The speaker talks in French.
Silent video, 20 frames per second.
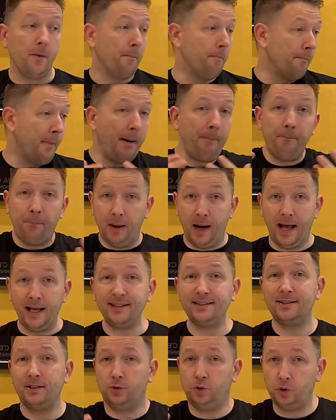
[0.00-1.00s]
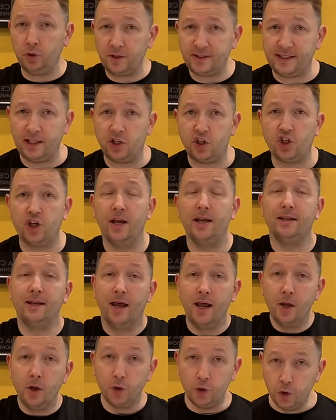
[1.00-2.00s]
Ma place sur cette chaîne
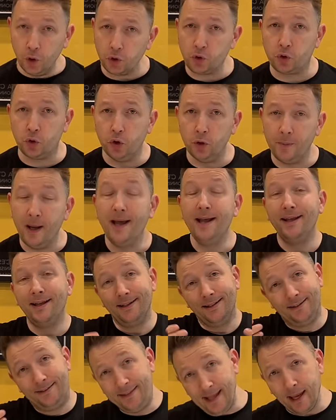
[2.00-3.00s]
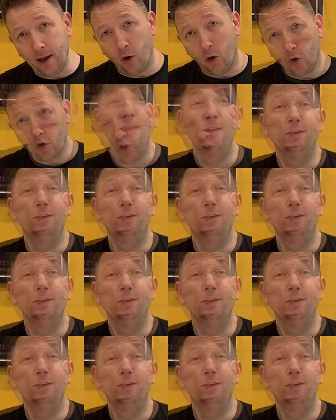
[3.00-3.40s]
YouTube dérange.